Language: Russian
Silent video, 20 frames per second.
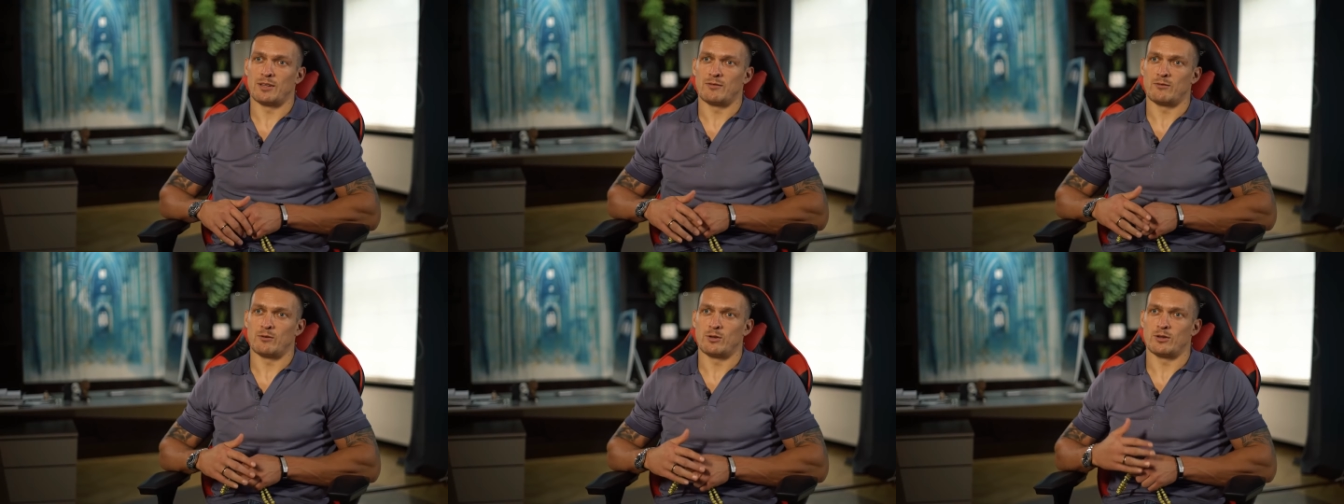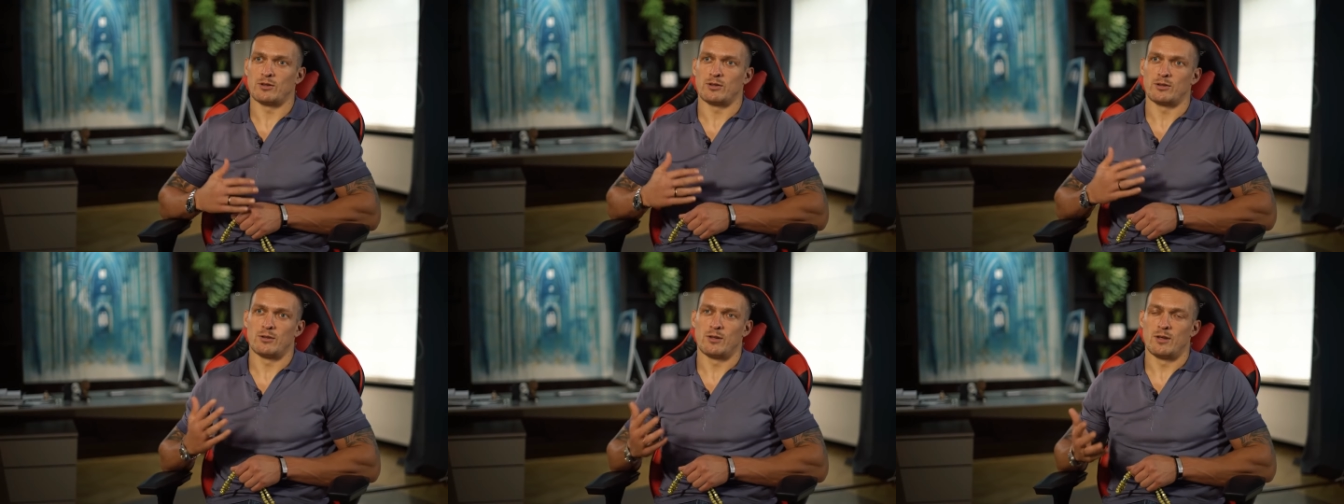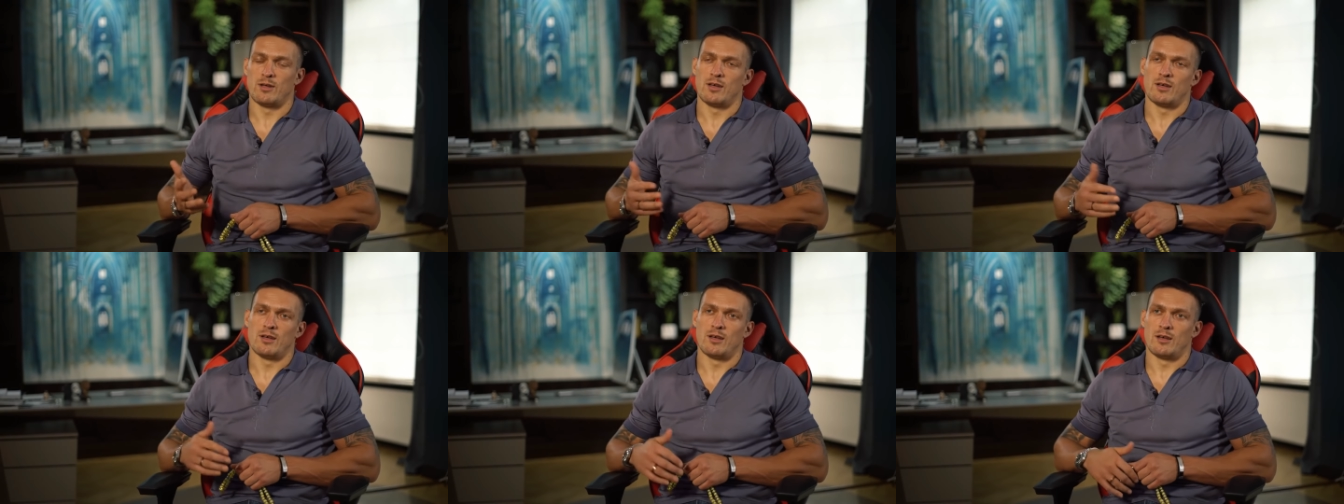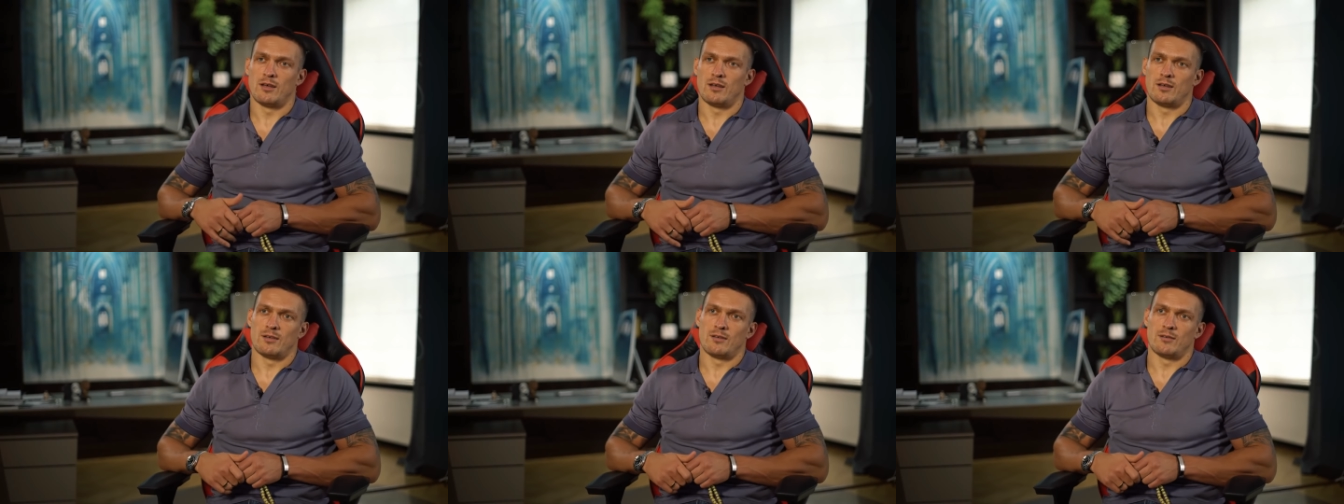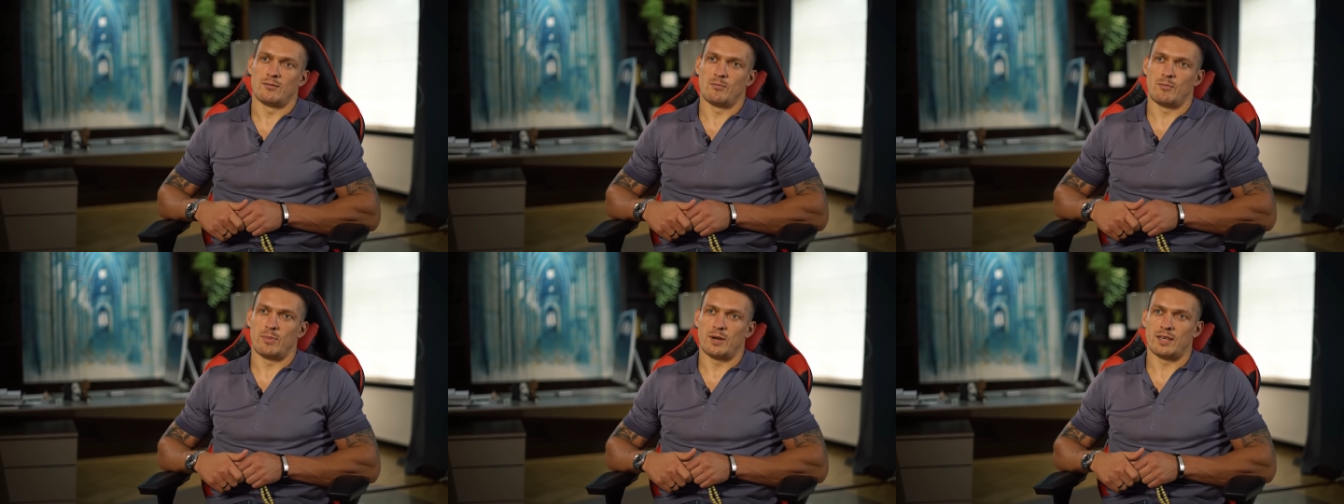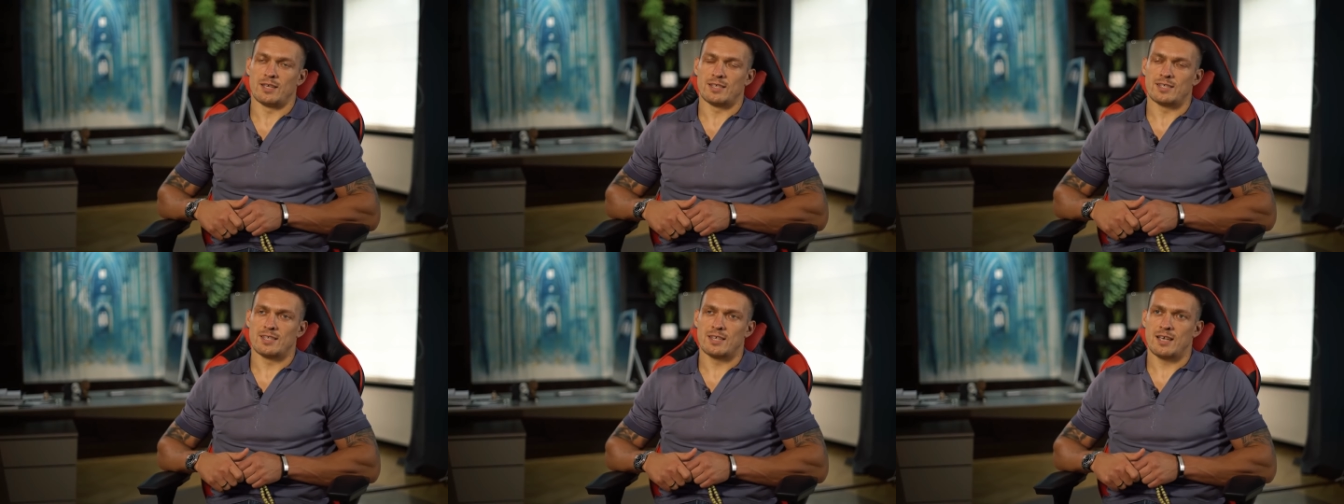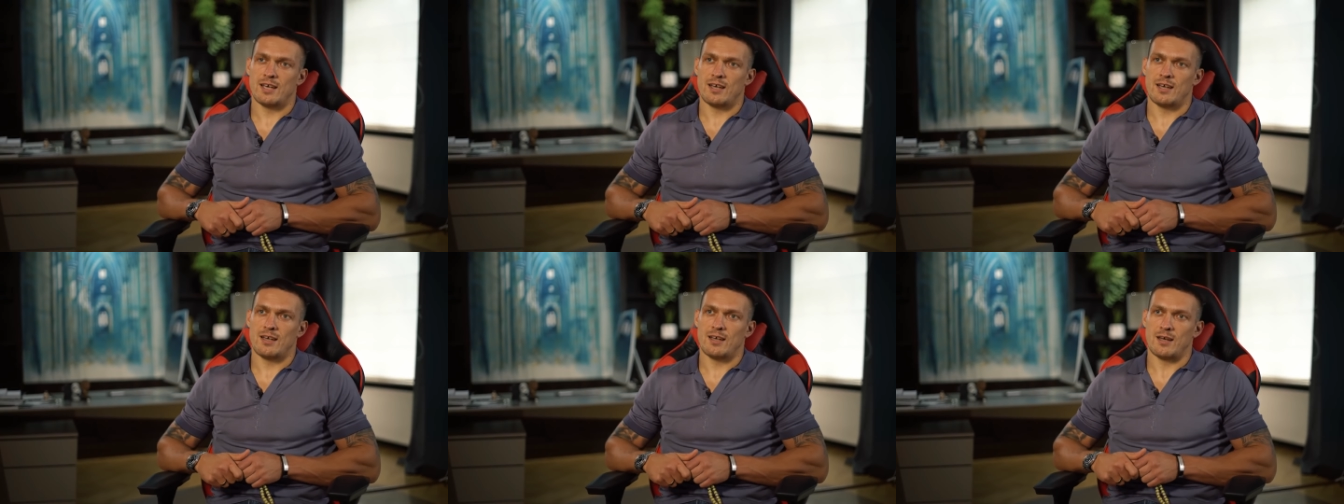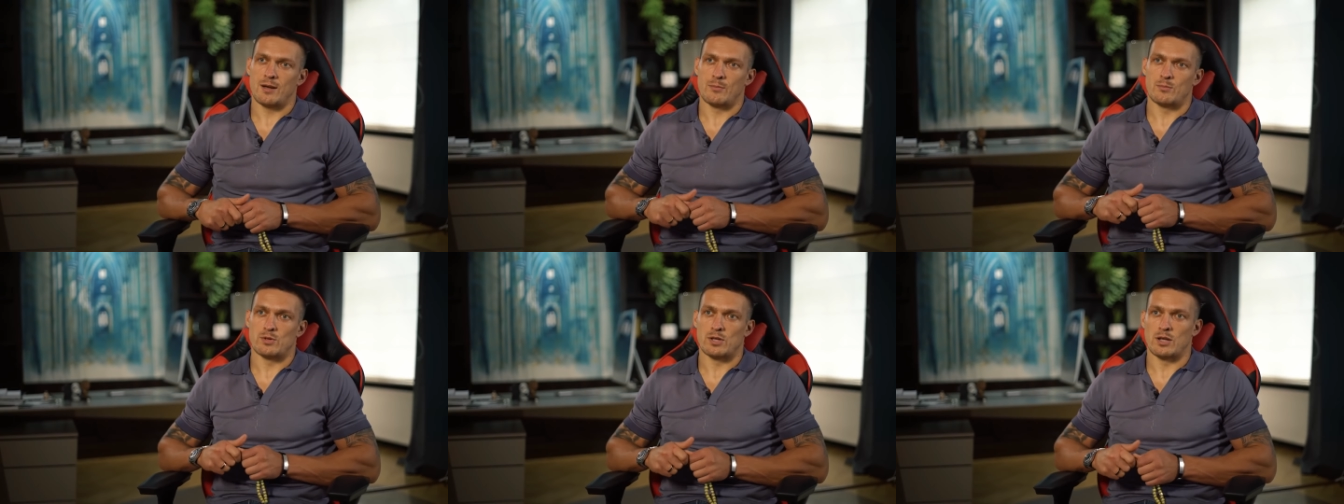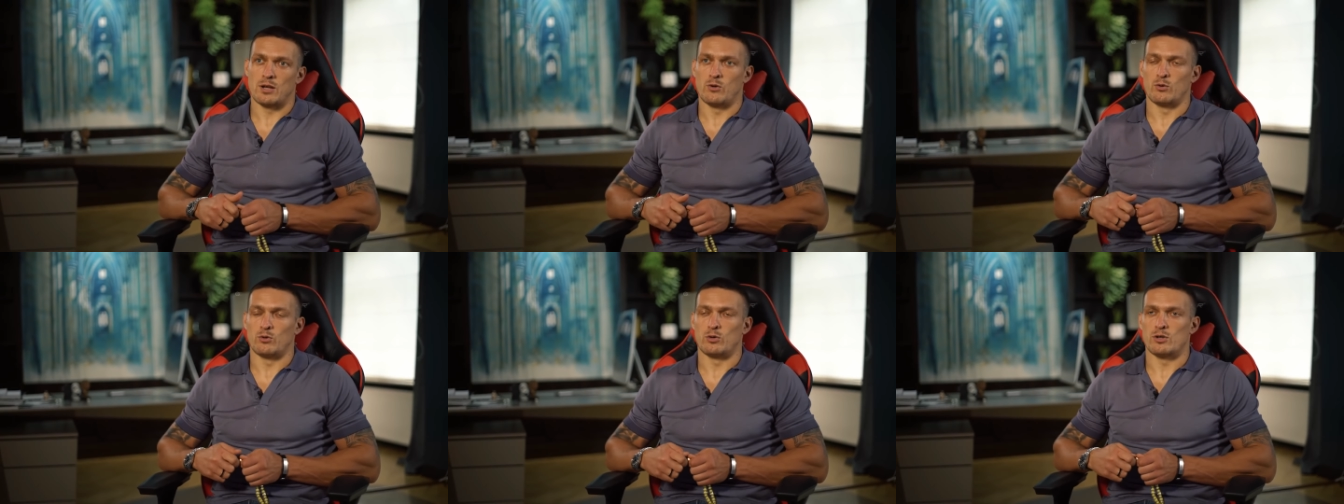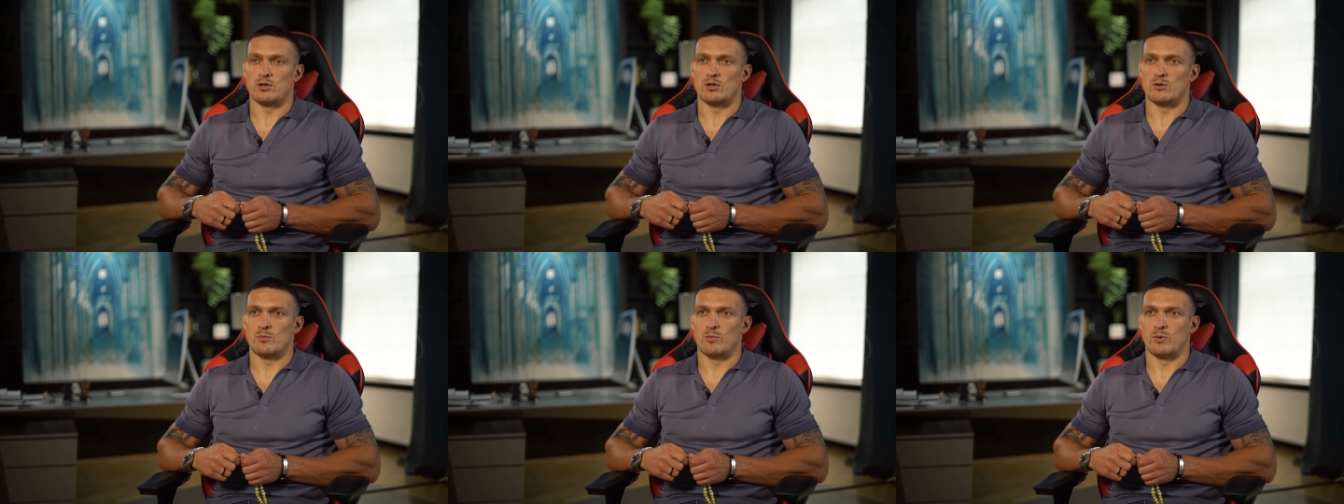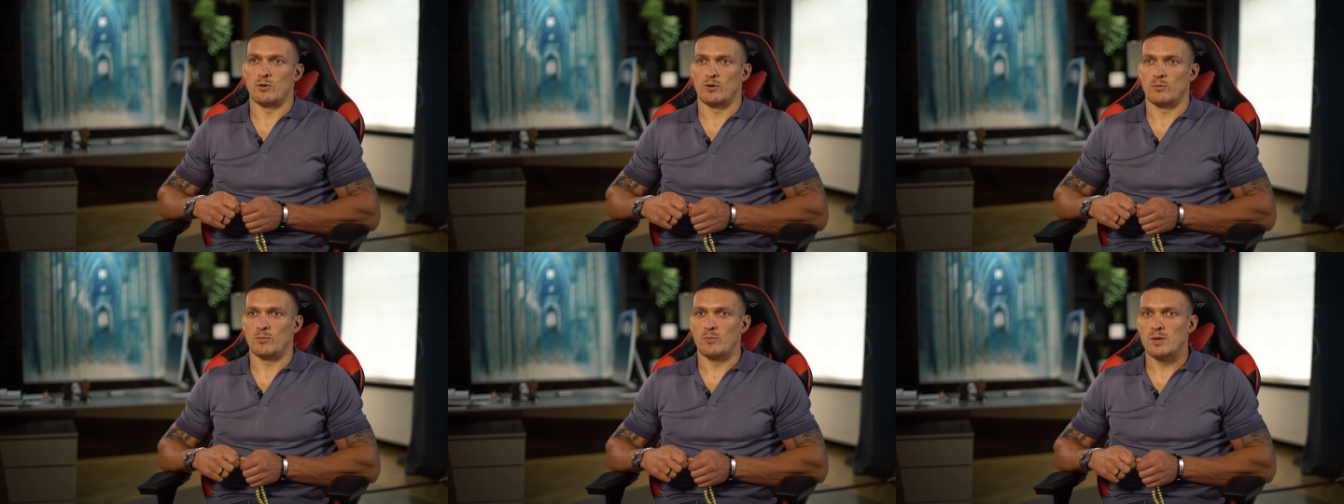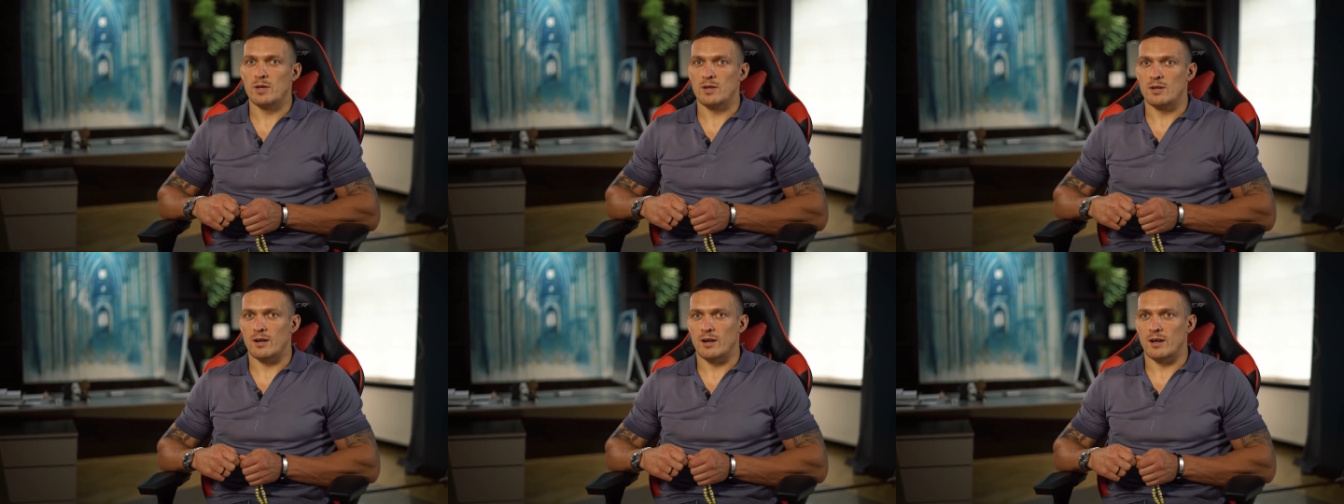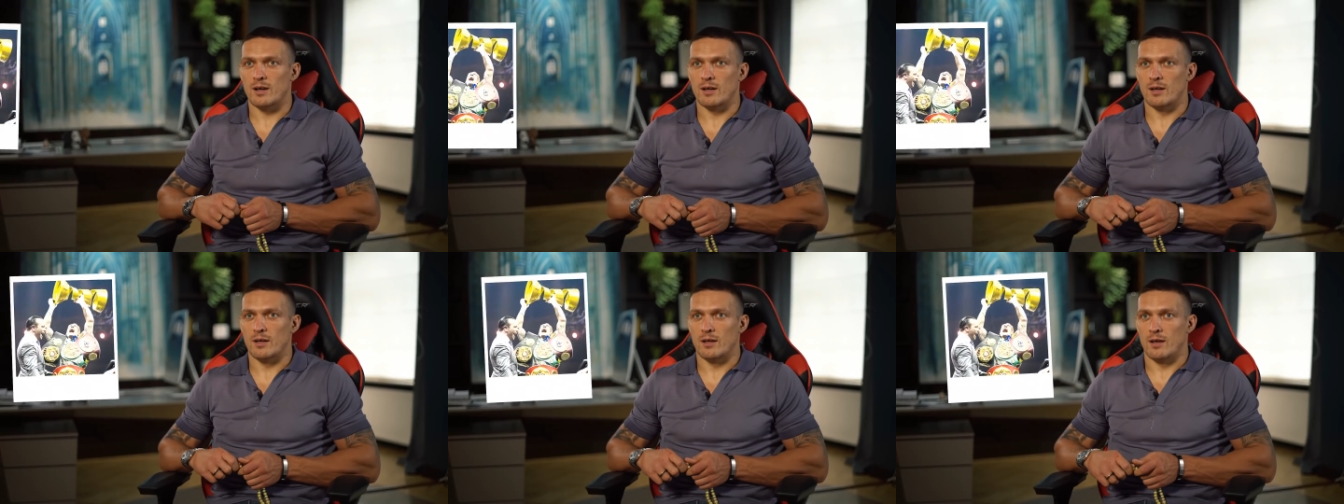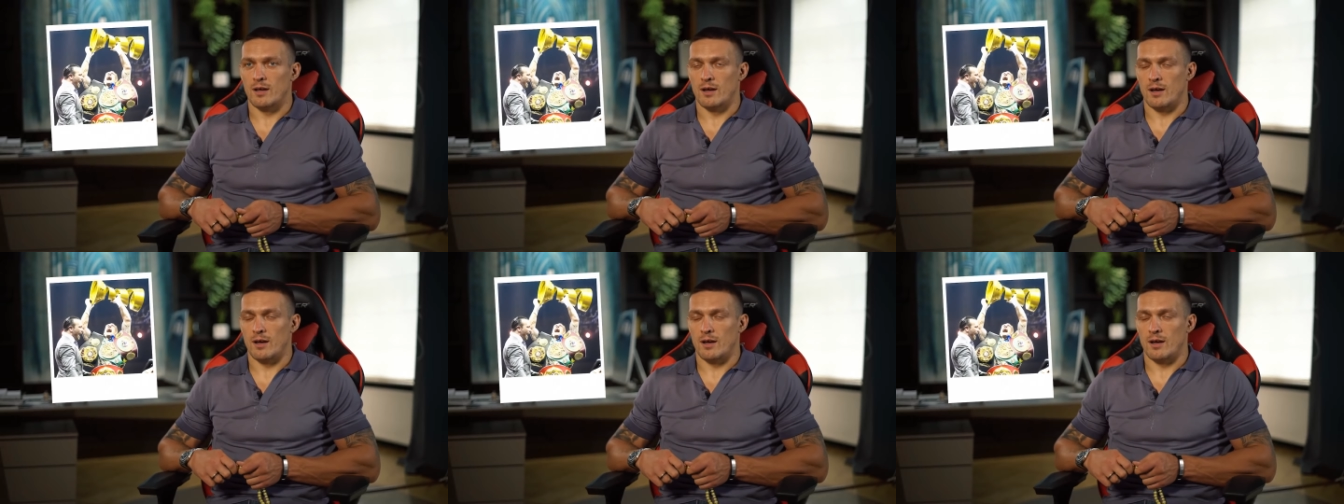Это вот пояса, абсолютный чемпион мира,